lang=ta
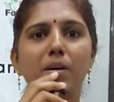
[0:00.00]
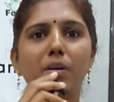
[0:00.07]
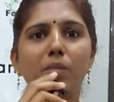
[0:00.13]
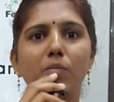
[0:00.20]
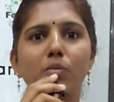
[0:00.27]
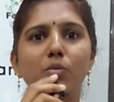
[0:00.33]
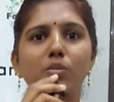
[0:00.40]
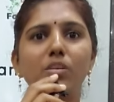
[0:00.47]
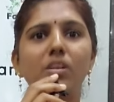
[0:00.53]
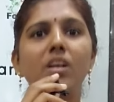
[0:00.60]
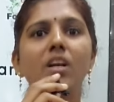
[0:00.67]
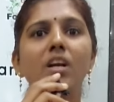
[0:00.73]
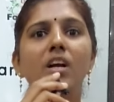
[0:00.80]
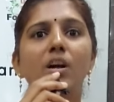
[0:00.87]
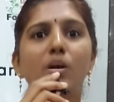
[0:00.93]
பண்ணும்போது
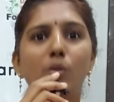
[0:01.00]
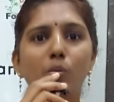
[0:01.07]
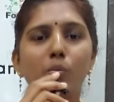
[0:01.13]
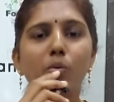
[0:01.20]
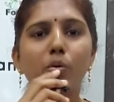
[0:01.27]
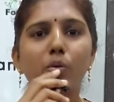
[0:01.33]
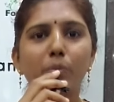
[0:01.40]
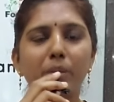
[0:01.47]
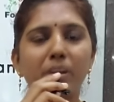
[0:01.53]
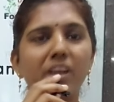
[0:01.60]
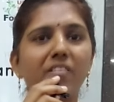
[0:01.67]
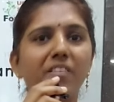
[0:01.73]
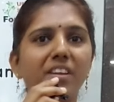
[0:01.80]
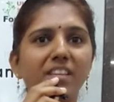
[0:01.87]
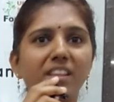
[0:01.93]
ரொம்ப ஒரு
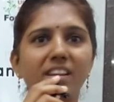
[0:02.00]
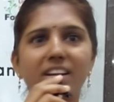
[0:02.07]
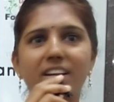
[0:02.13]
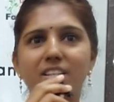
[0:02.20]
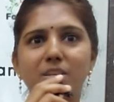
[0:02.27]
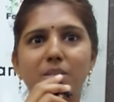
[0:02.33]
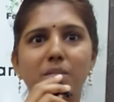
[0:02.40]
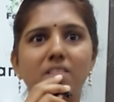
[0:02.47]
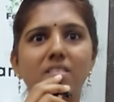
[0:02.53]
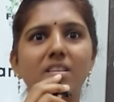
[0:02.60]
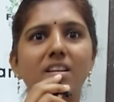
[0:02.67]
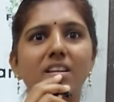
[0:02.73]
பெரிய விடுதலை கிடைச்ச மாதிரி